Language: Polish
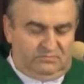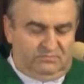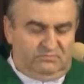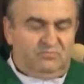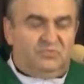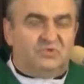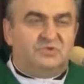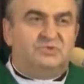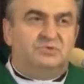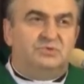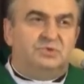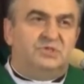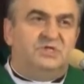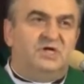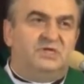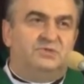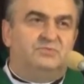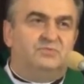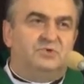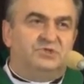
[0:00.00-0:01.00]
Bo cóż
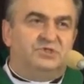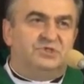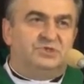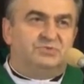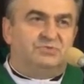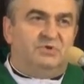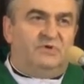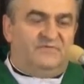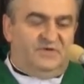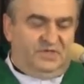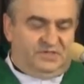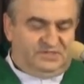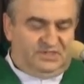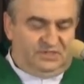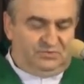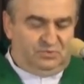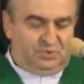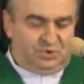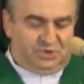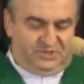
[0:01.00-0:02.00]
dać może człowiek
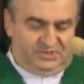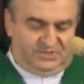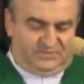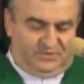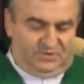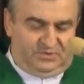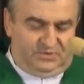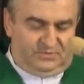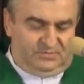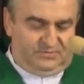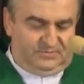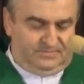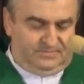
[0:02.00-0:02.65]
za duszę swoją?